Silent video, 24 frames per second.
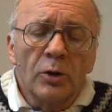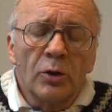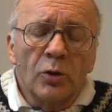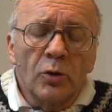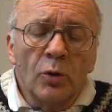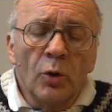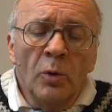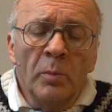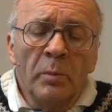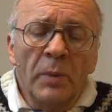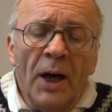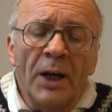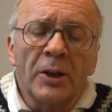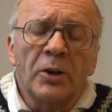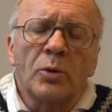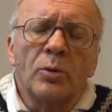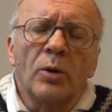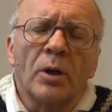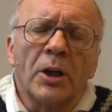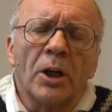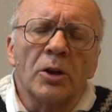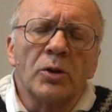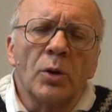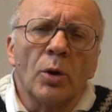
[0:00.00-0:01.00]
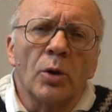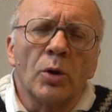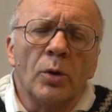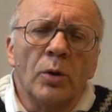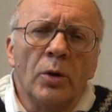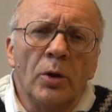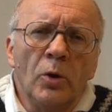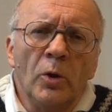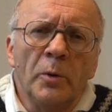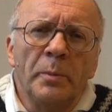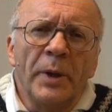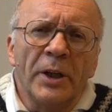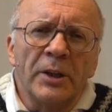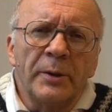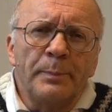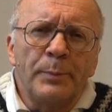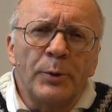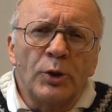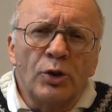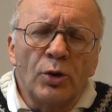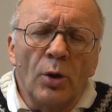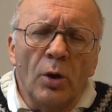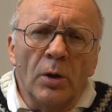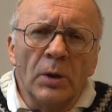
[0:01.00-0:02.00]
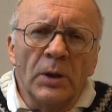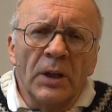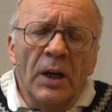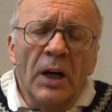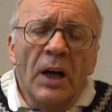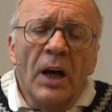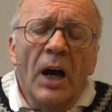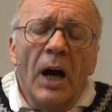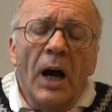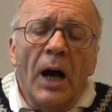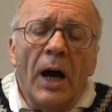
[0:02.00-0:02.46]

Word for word: Ту матку, которую любят пчелы,